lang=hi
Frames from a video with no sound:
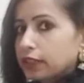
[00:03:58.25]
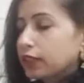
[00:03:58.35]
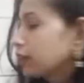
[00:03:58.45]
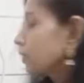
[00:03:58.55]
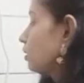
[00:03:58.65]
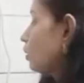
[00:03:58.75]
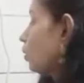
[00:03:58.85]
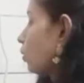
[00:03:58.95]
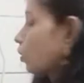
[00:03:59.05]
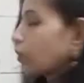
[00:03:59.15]
दिया है
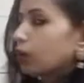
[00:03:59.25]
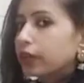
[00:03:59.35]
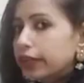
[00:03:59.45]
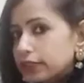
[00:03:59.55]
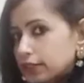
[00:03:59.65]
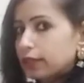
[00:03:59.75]
और इसके